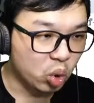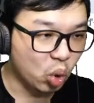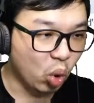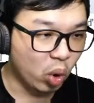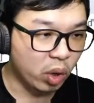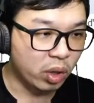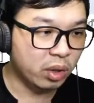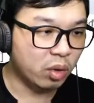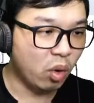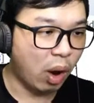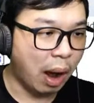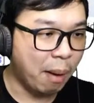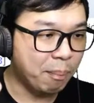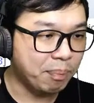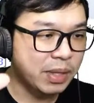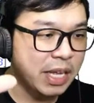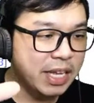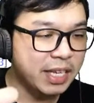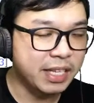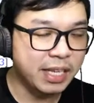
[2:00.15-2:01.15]
ตนความ
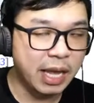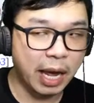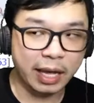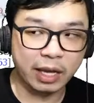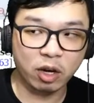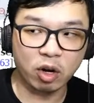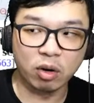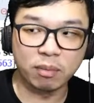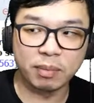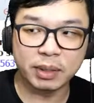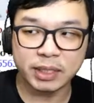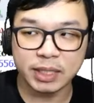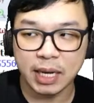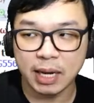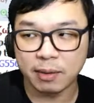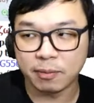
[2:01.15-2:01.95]
ยิ่งใหญ่ของพระเจ้า